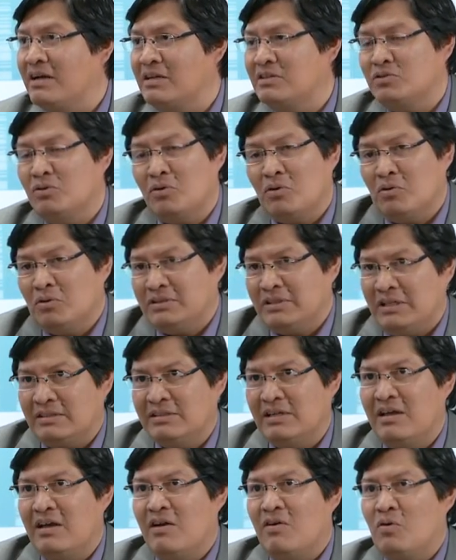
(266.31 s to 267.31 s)
Que son cosas
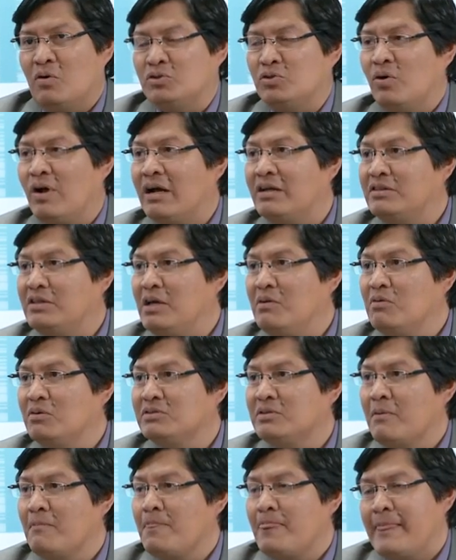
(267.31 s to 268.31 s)
o son activos,